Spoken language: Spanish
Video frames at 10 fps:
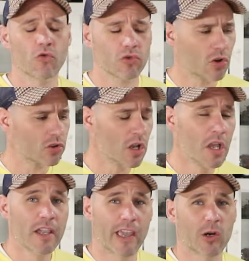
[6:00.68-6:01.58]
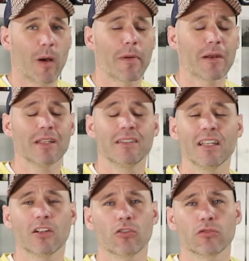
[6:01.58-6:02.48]
gustos, que nos va a
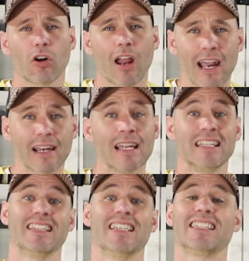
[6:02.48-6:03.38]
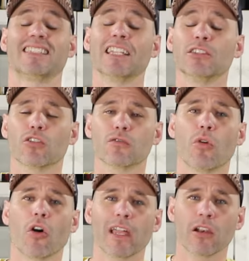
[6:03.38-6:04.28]
permitir controlar distintos
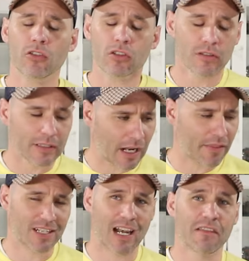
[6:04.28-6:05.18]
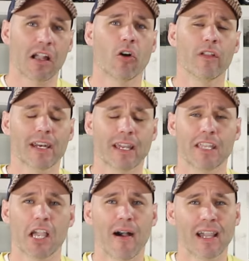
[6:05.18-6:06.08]
modelos, gracias al decoder que
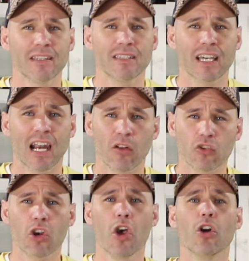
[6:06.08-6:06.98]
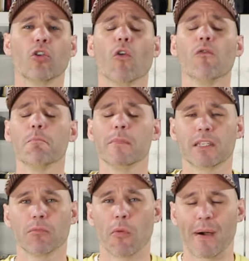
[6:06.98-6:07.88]
llevan integrados, con un
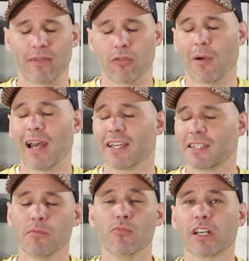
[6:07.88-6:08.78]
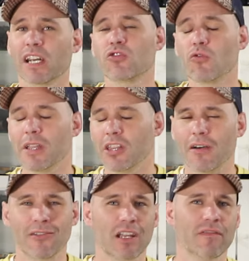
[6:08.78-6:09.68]
mismo mando, ¿vale? Así muy
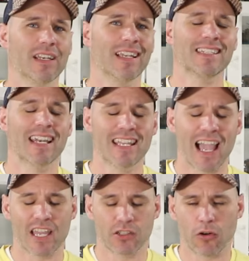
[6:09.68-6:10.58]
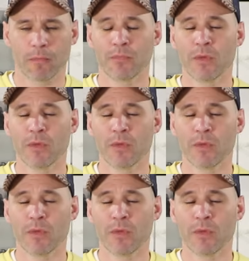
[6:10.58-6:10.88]
resumido vamos a decir que sería eso.